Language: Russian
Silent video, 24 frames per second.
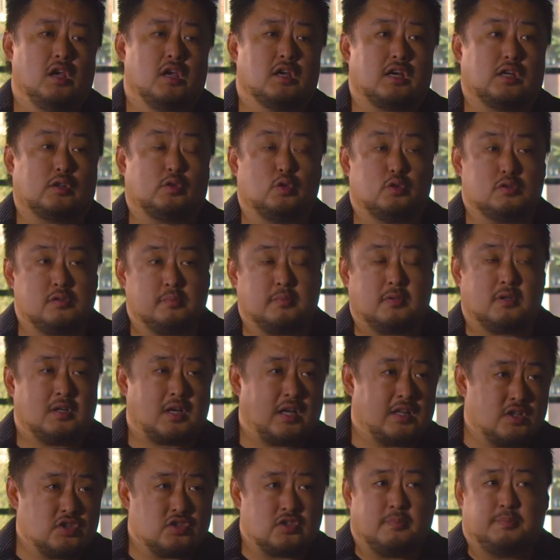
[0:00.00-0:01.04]
которым,
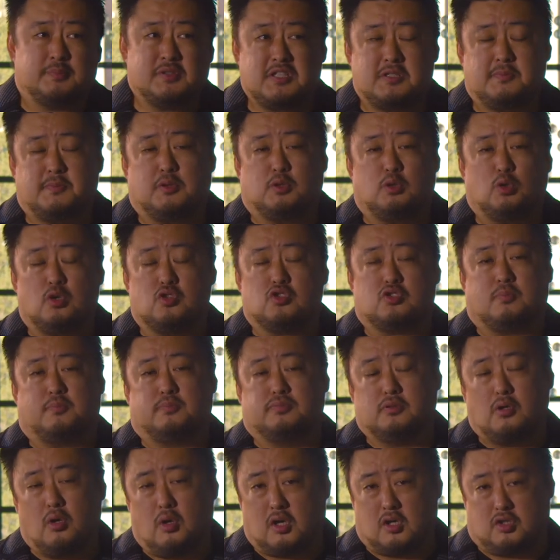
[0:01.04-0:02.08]
конечно, в принципе, тоже
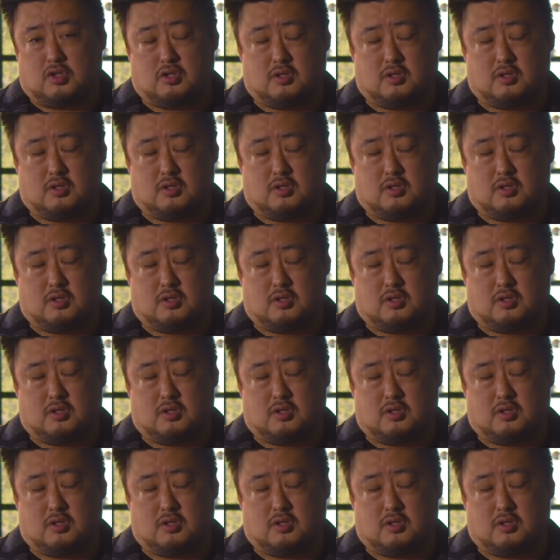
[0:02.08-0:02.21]
плохо,